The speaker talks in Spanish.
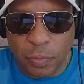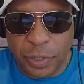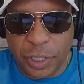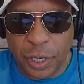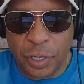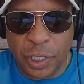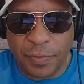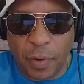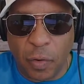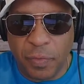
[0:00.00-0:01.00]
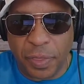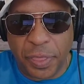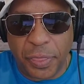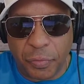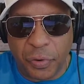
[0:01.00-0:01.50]
tuvo retornos
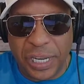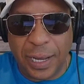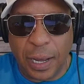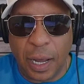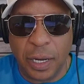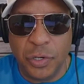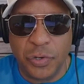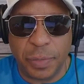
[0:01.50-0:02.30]
anuales de